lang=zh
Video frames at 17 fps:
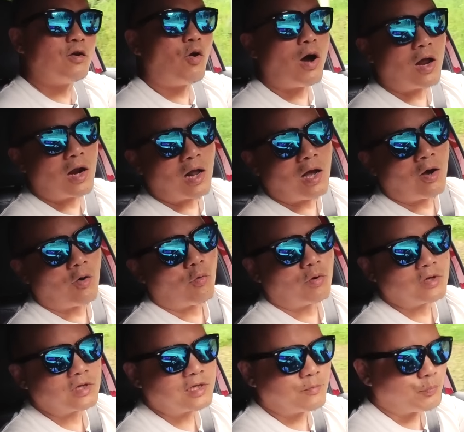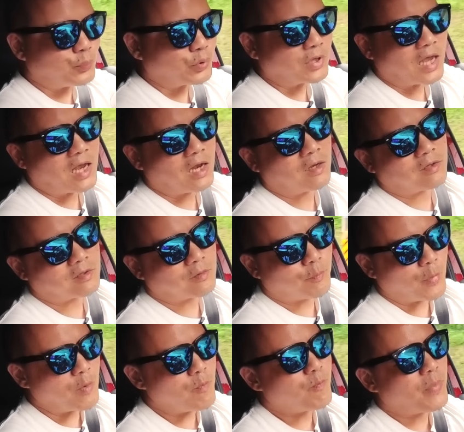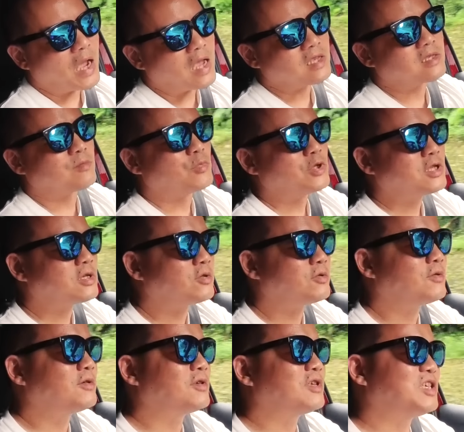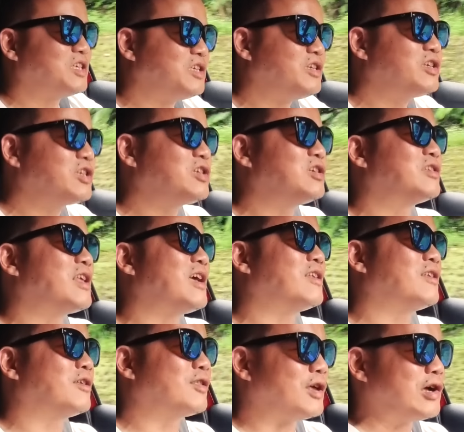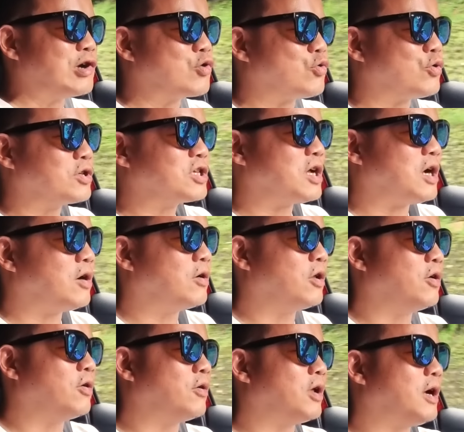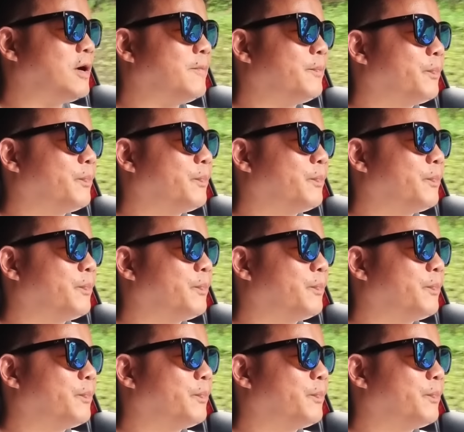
话啦，我是不太明白什么叫做新时代的德国潮流啦。